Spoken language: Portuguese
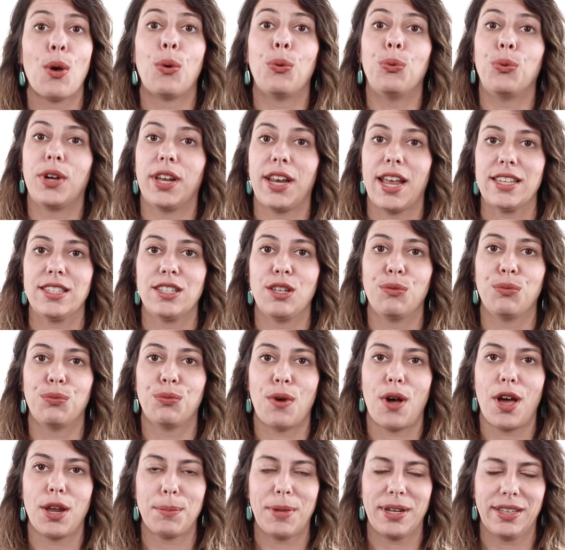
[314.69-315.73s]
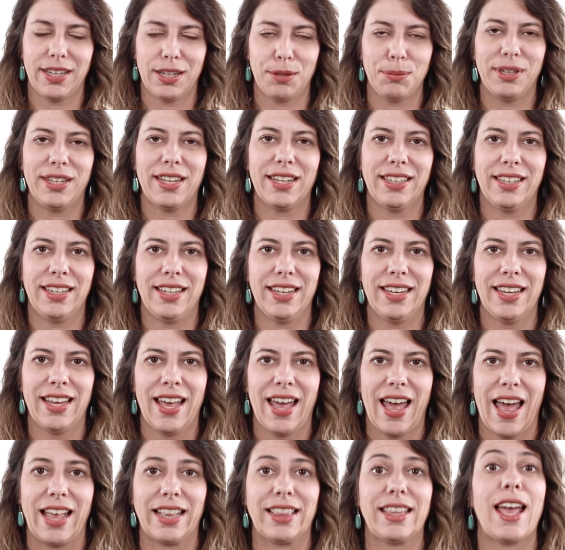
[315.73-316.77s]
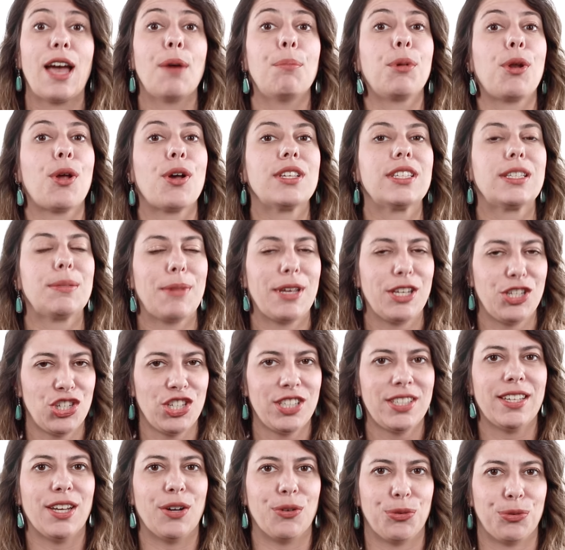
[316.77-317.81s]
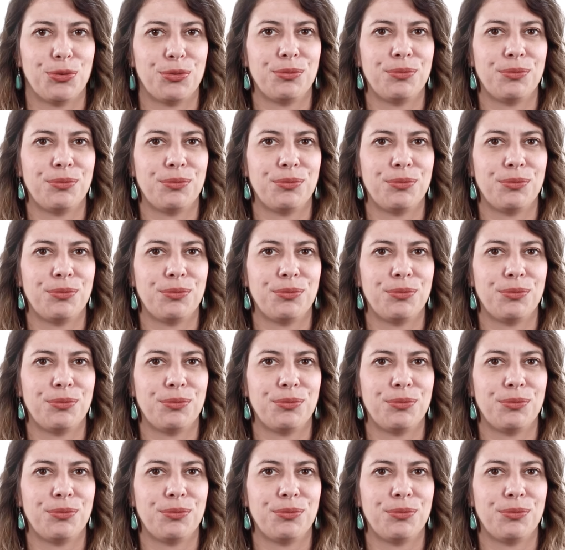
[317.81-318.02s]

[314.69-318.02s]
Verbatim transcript: O Cresce Informa termina aqui. Até a próxima edição.